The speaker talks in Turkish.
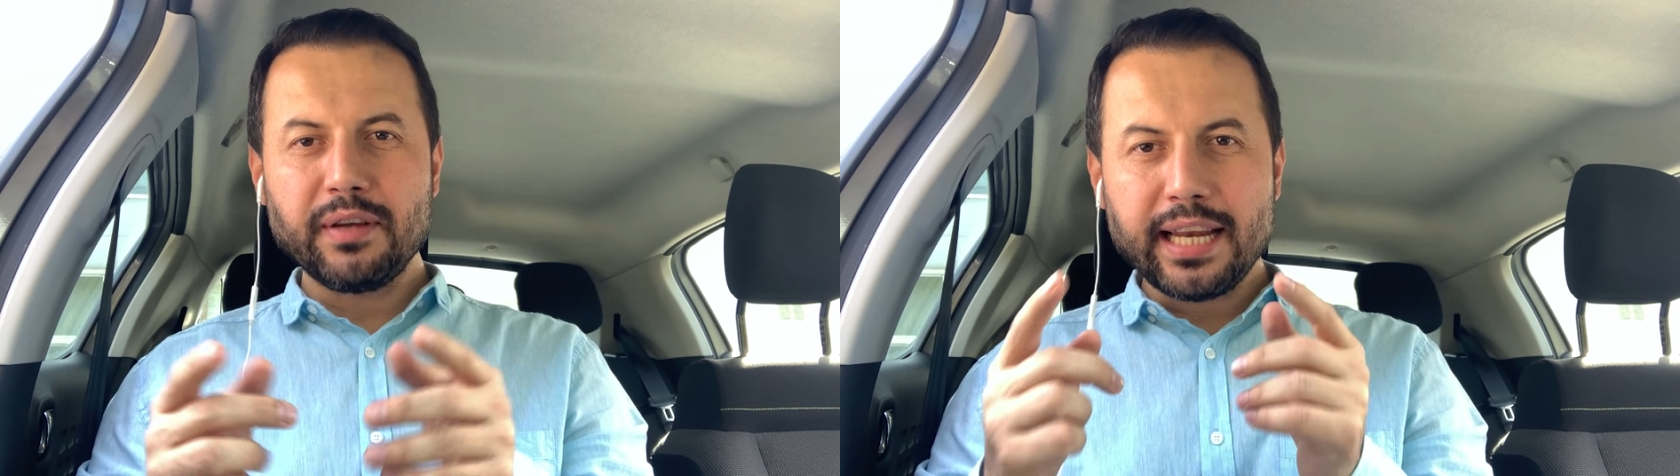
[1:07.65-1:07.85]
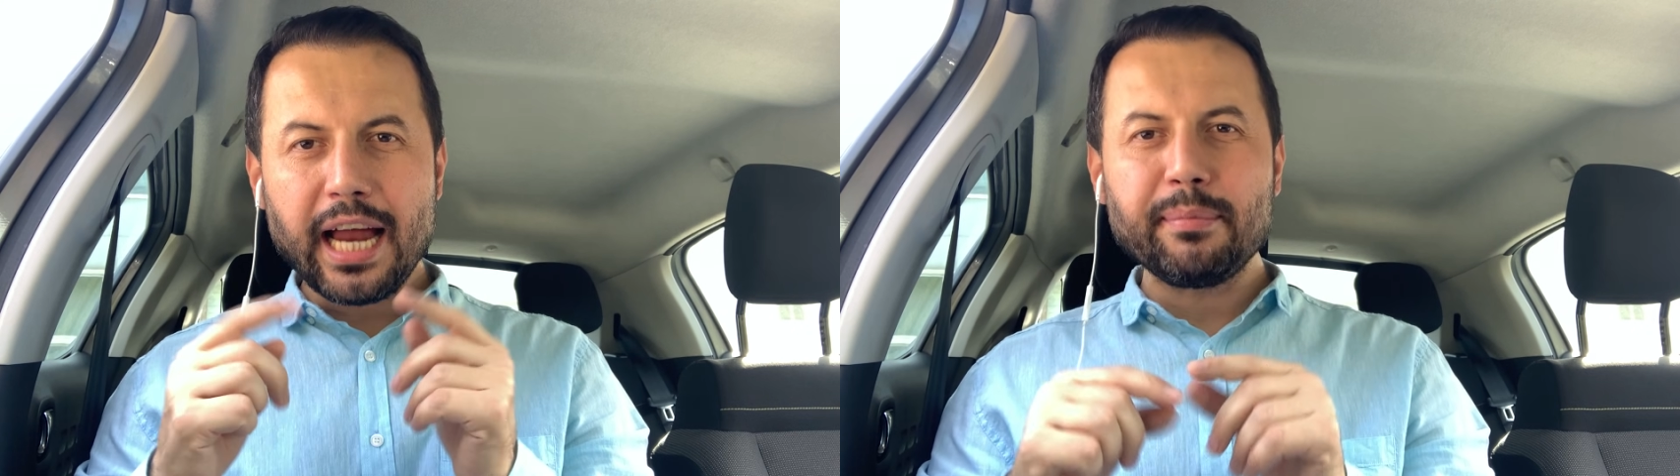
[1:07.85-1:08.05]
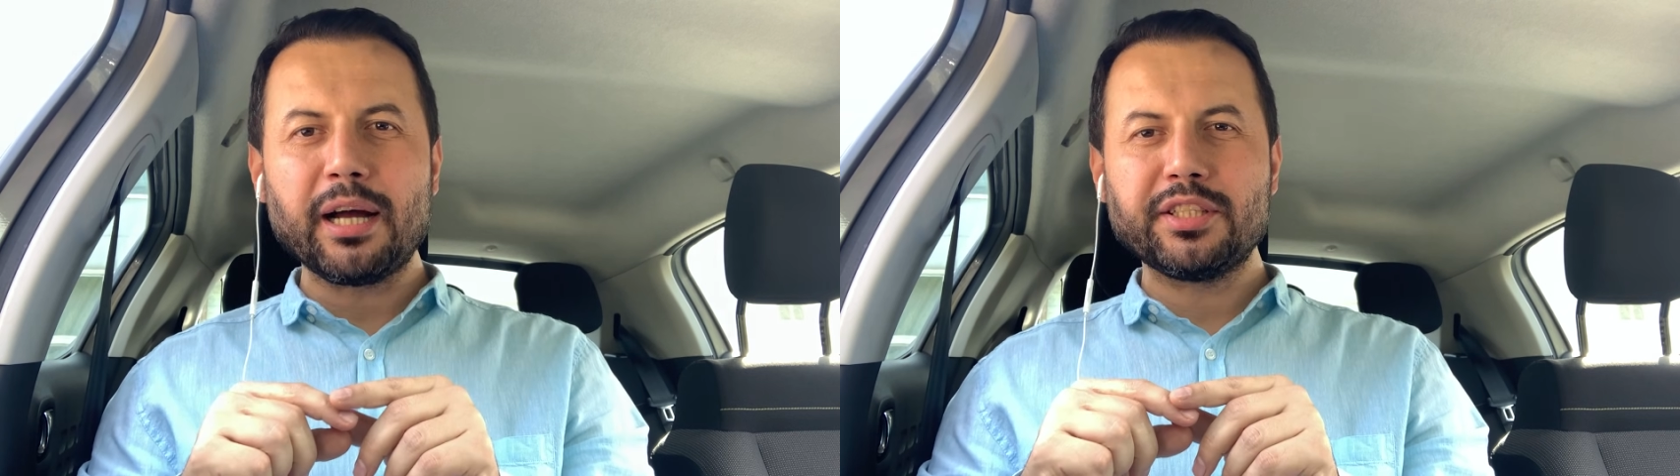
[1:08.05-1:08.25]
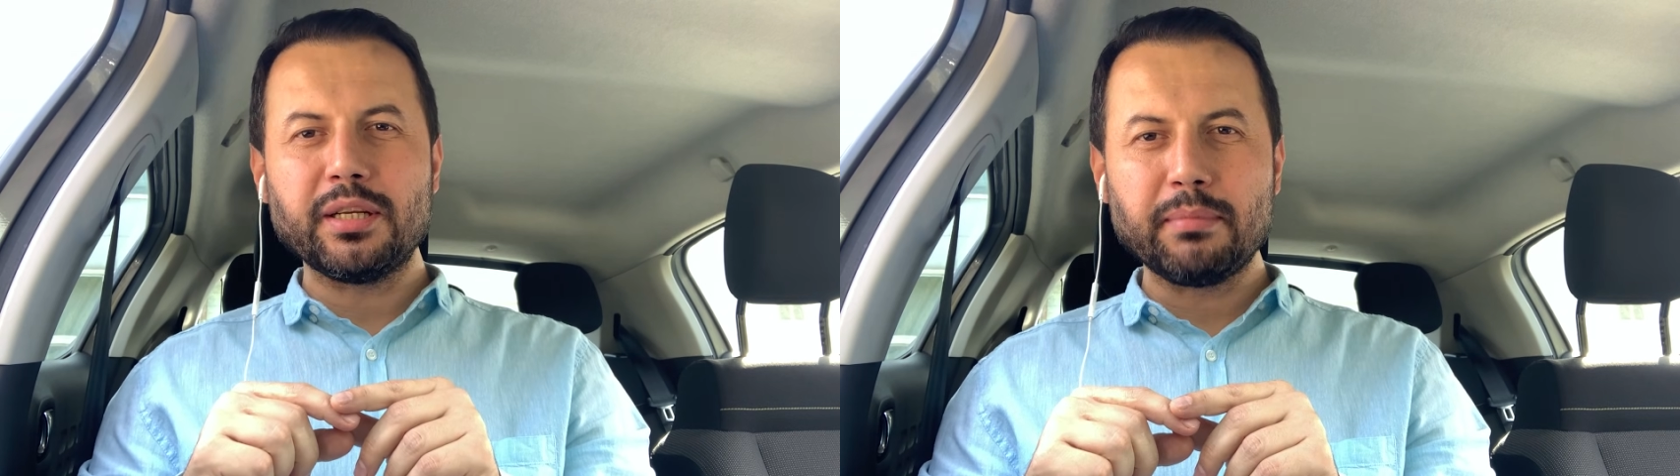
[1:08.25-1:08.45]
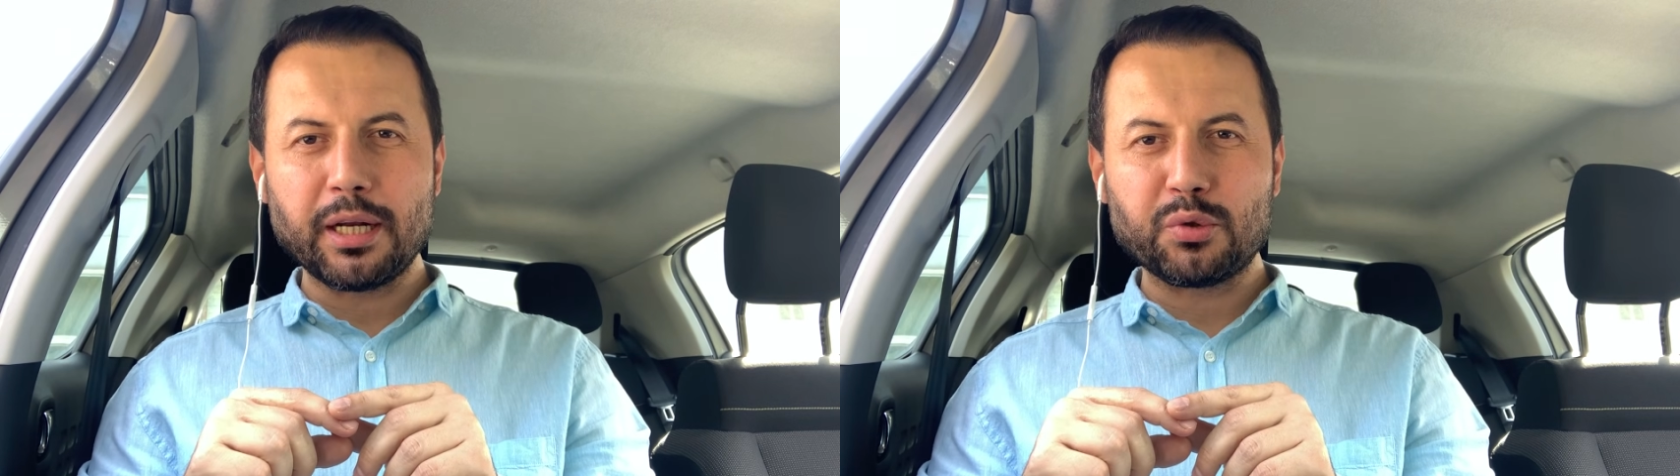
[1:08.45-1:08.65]

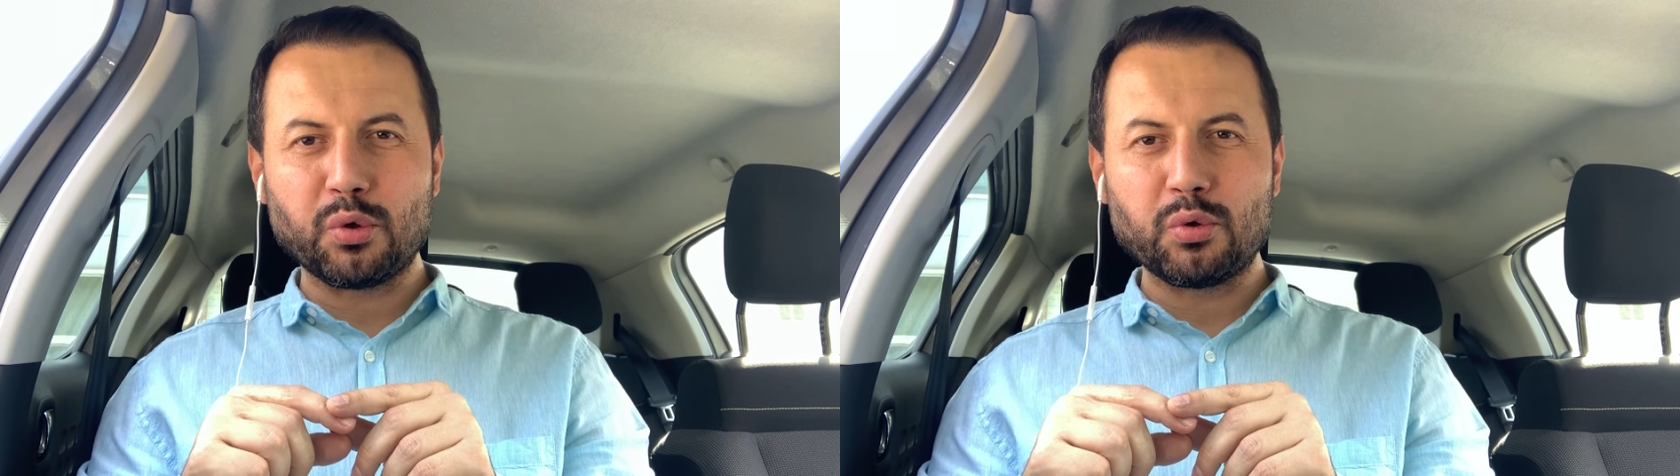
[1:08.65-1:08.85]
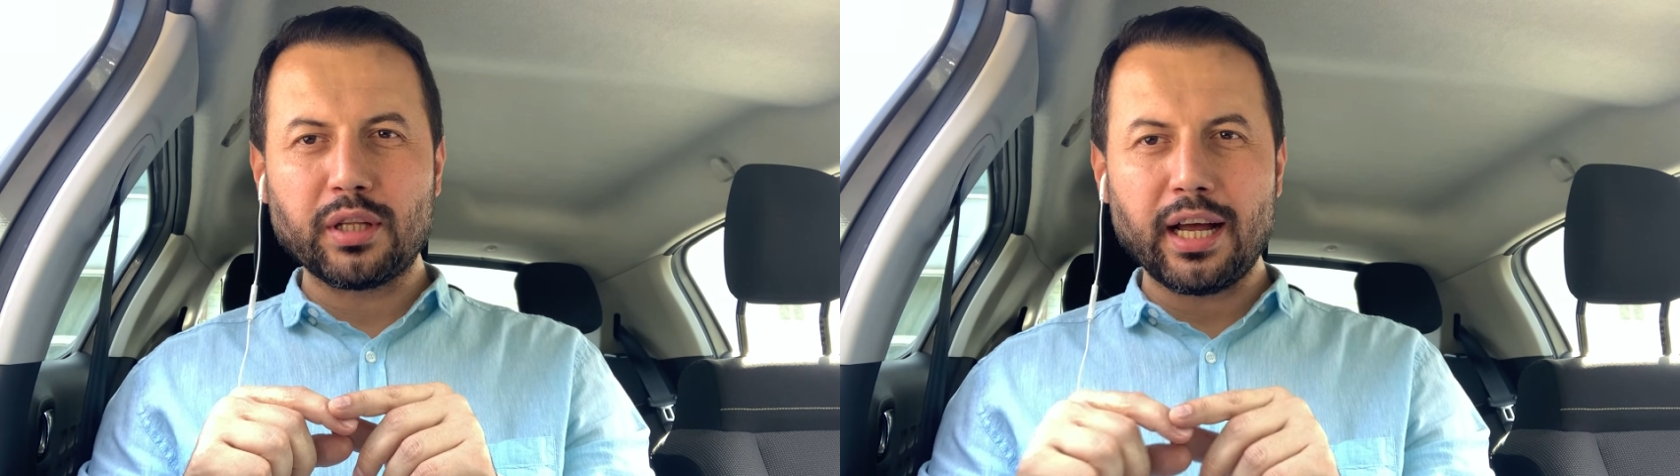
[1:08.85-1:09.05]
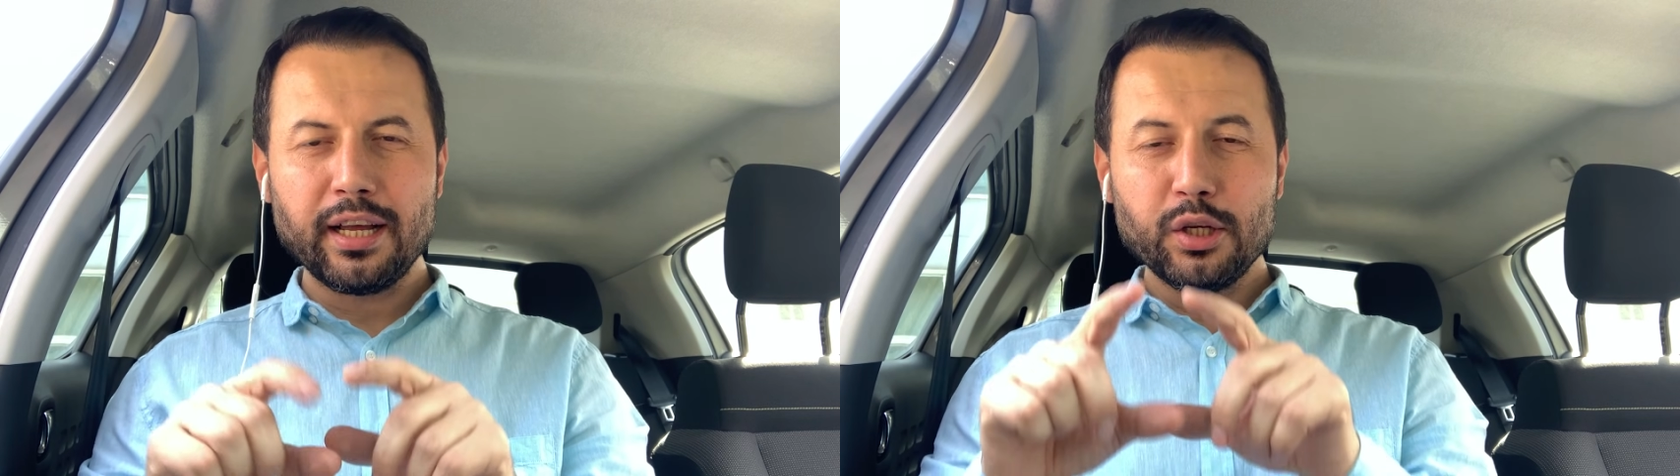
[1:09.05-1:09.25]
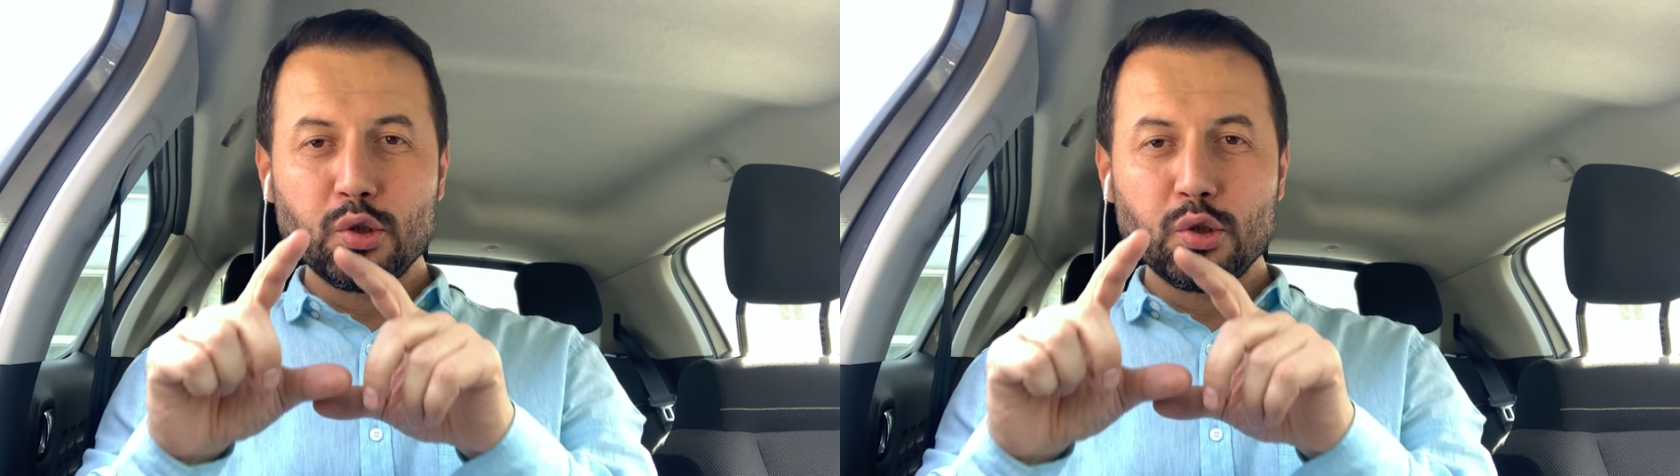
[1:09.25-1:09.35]
Fenerbahçe'nin maratonunda